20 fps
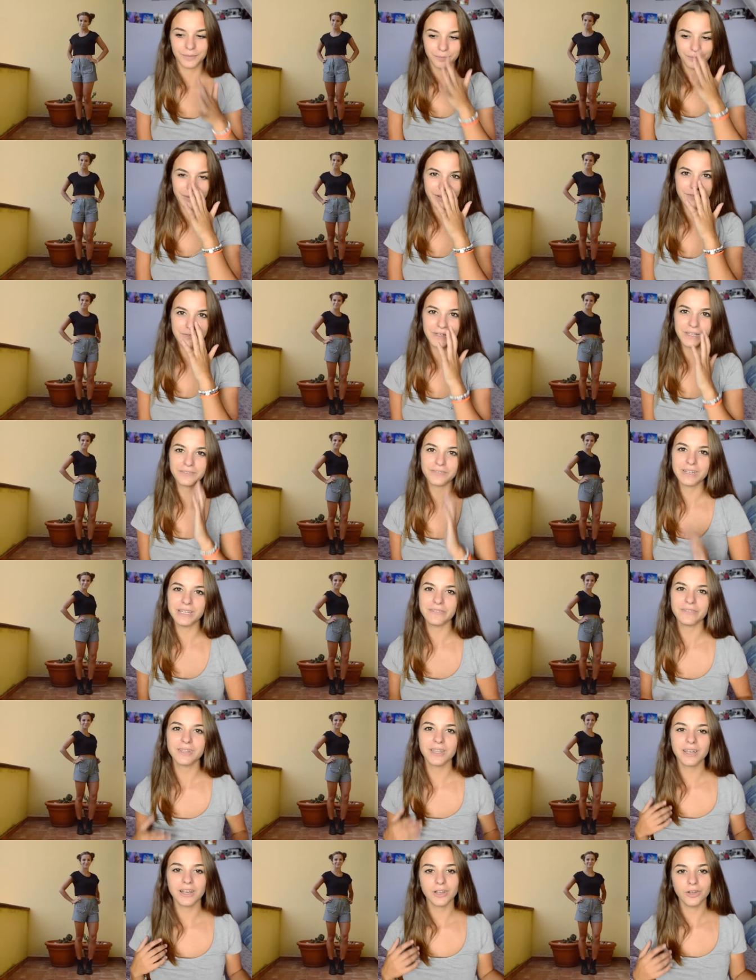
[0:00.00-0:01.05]
Per farveli
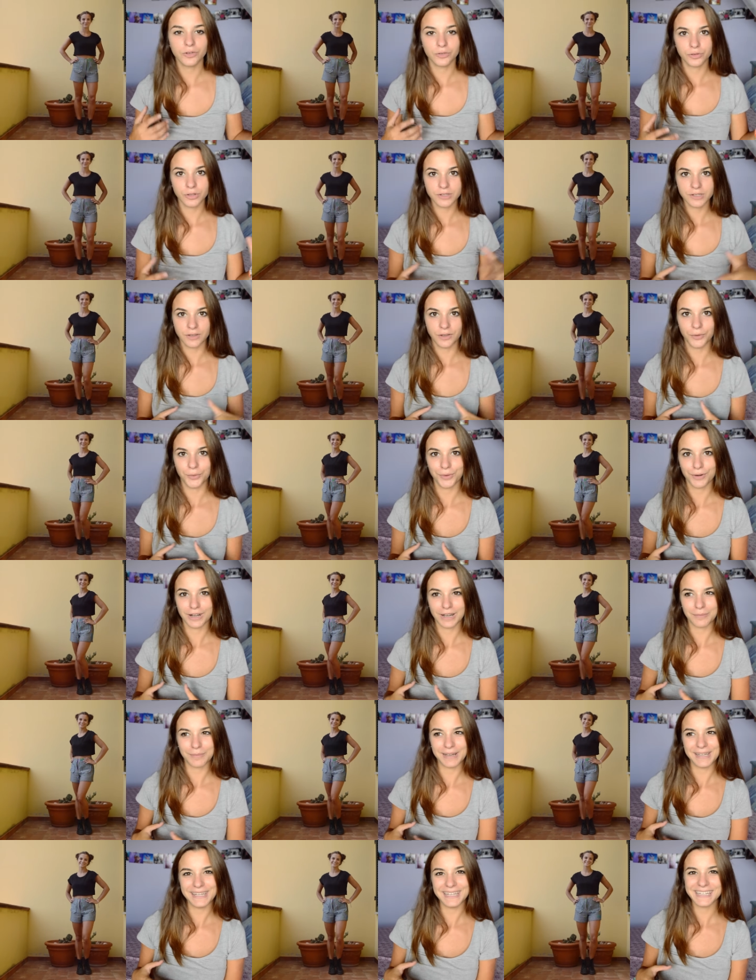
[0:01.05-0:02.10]
vedere li ho indossati con una
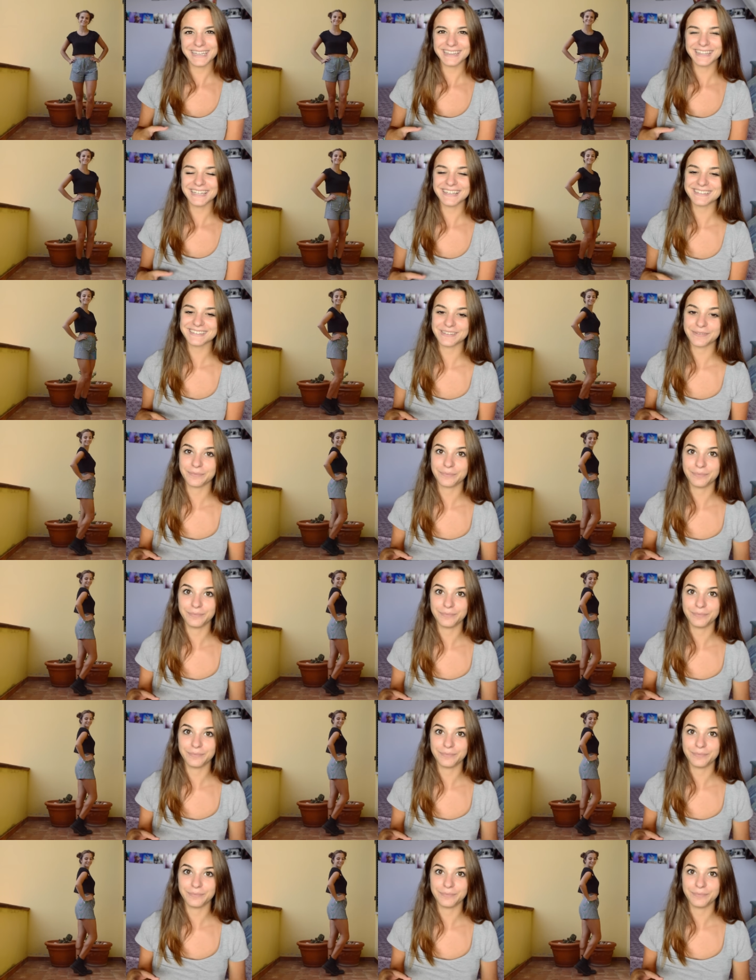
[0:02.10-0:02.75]
maglietta sem